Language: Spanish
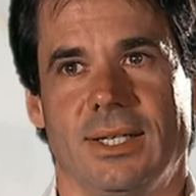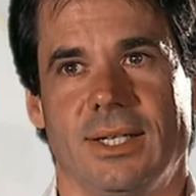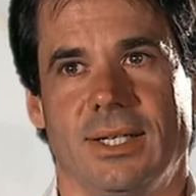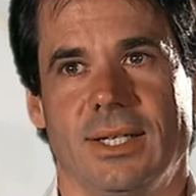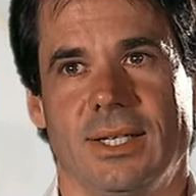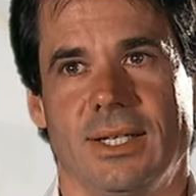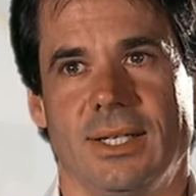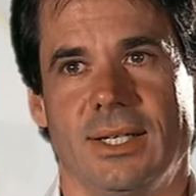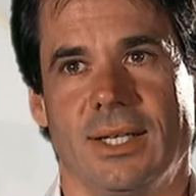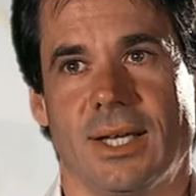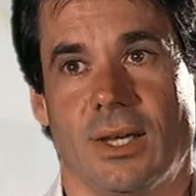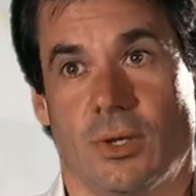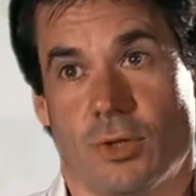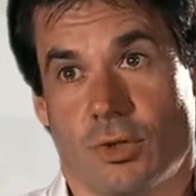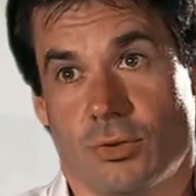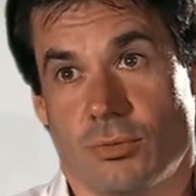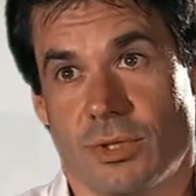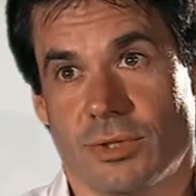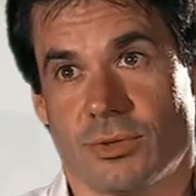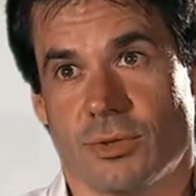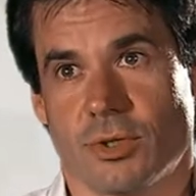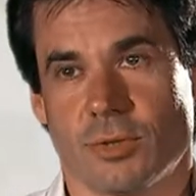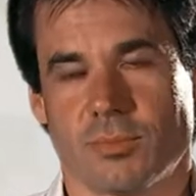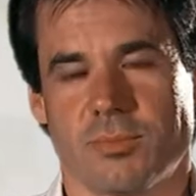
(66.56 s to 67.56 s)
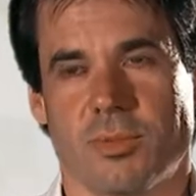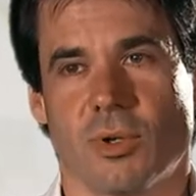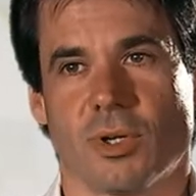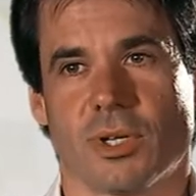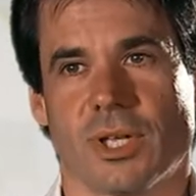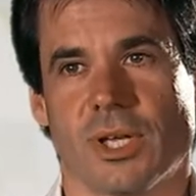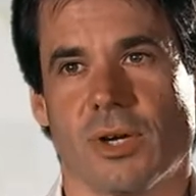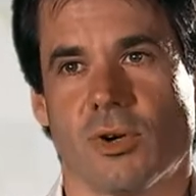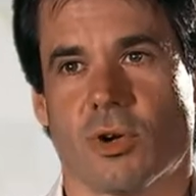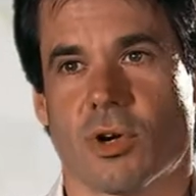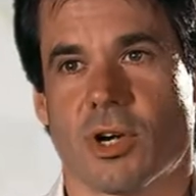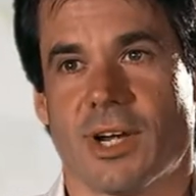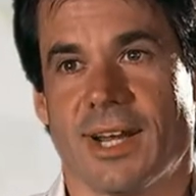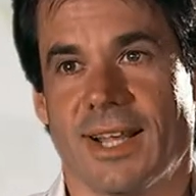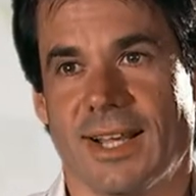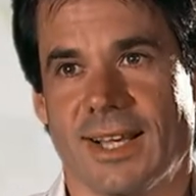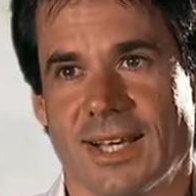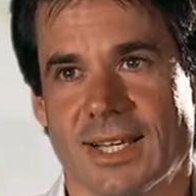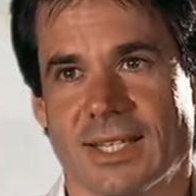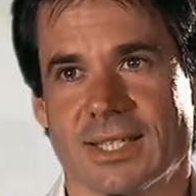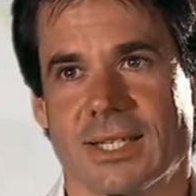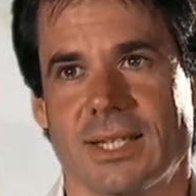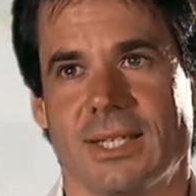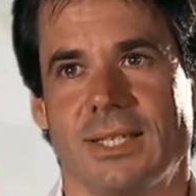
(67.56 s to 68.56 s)
y a los nuestros porque corren en
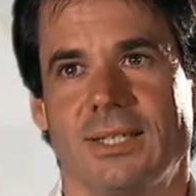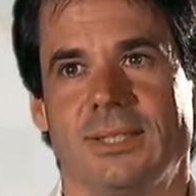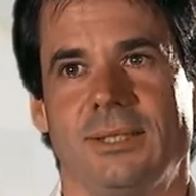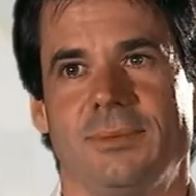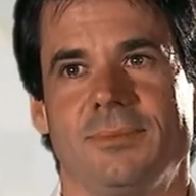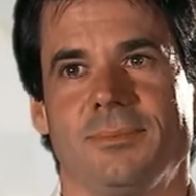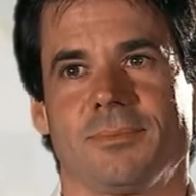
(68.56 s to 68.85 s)
casa,